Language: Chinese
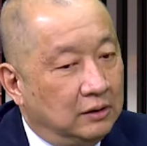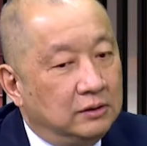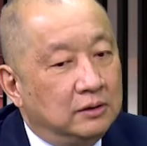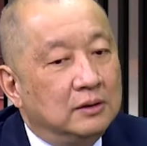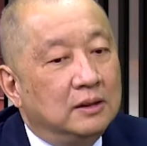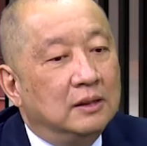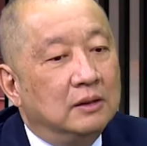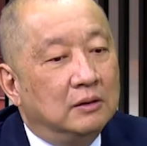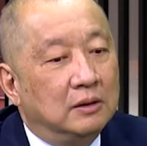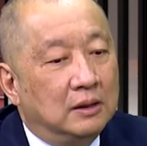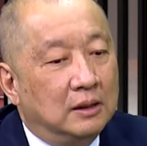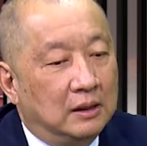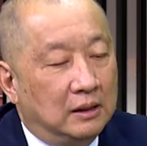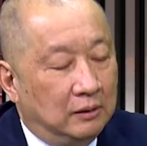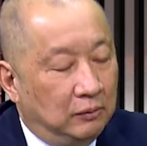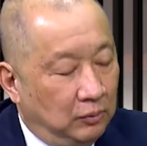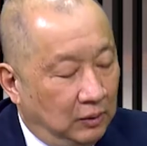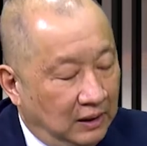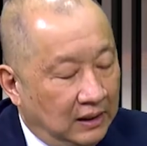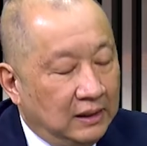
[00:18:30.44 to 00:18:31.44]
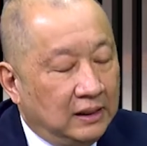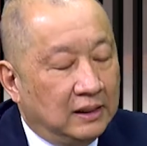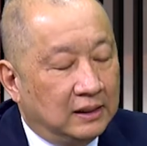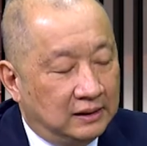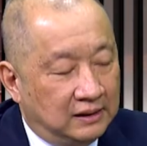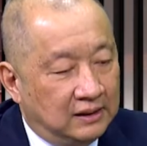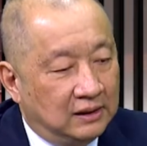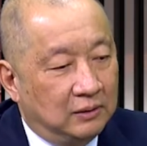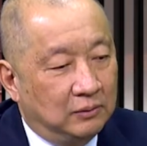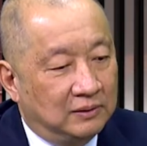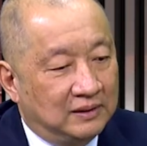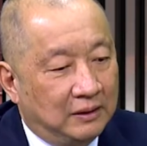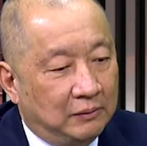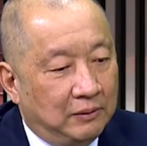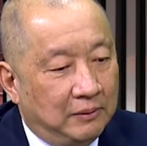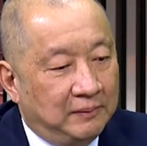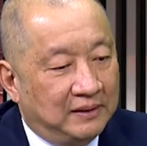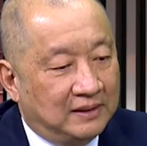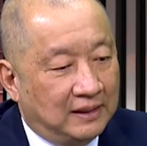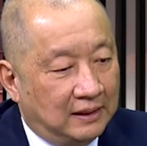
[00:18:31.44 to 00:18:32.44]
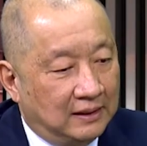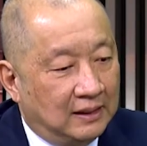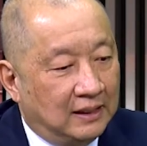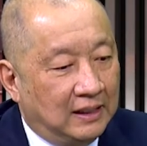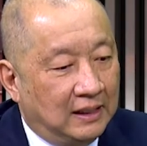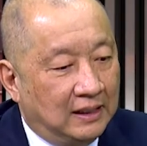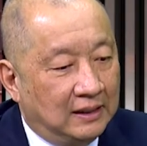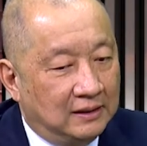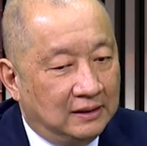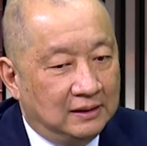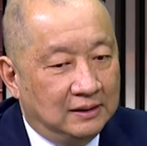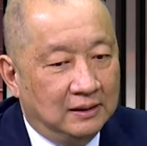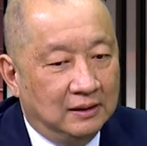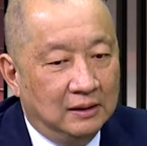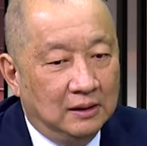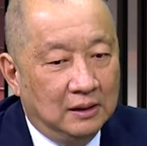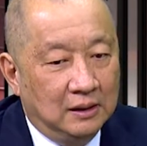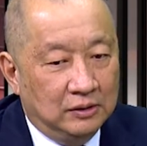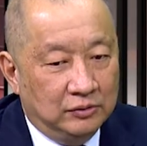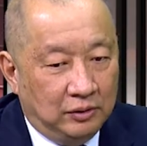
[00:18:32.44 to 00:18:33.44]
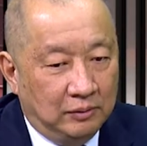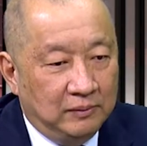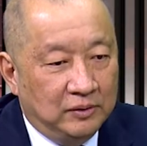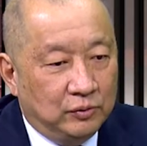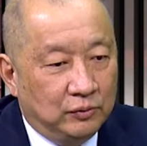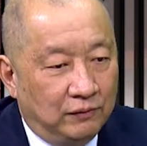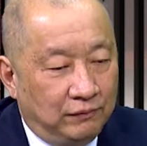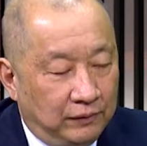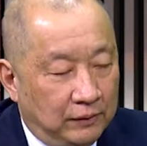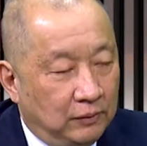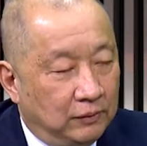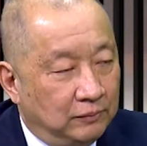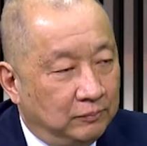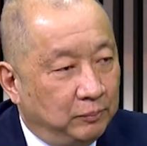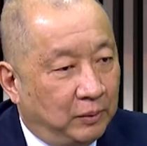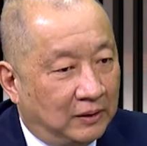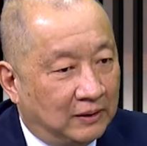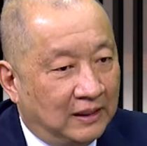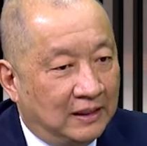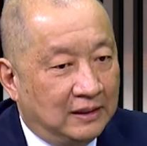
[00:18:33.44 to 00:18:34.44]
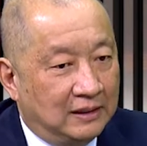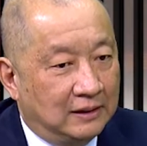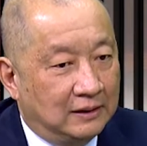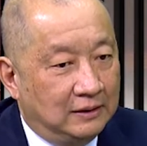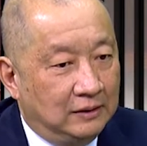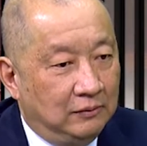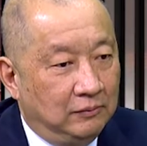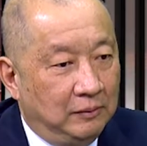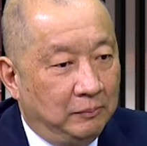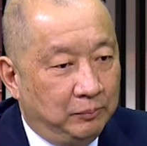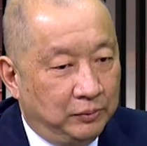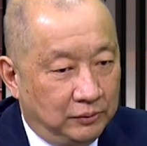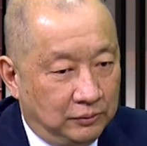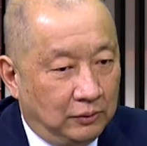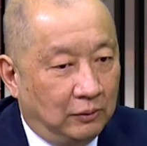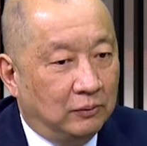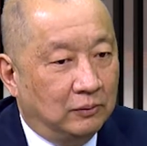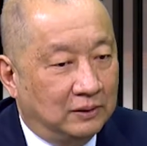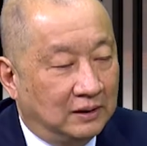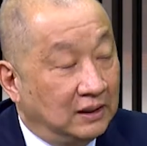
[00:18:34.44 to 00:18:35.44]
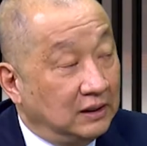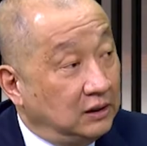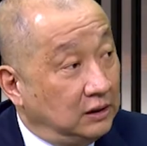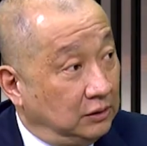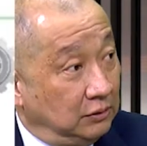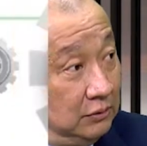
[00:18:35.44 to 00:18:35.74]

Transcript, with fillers: 是呢，呃，我很可惜的，我在外面常常看到一些专门做分红保单的人，因为不懂得指